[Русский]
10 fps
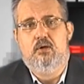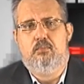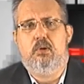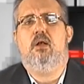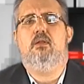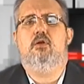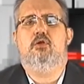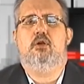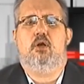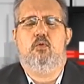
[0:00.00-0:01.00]
Брал
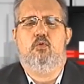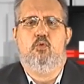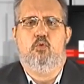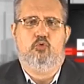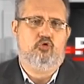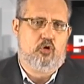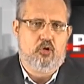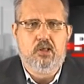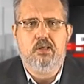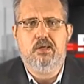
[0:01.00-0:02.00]
интервью у
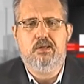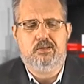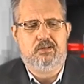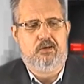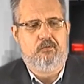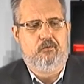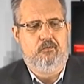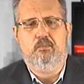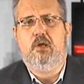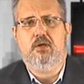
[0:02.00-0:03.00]
журналистов,
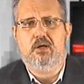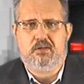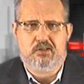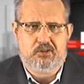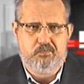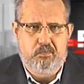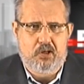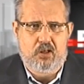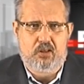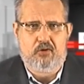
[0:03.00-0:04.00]

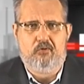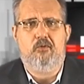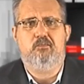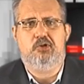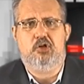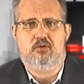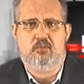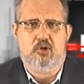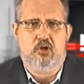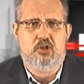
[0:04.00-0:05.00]
медиаэкспертов,
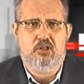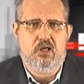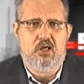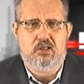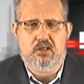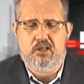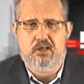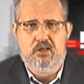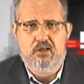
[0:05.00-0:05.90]
общественных деятелей.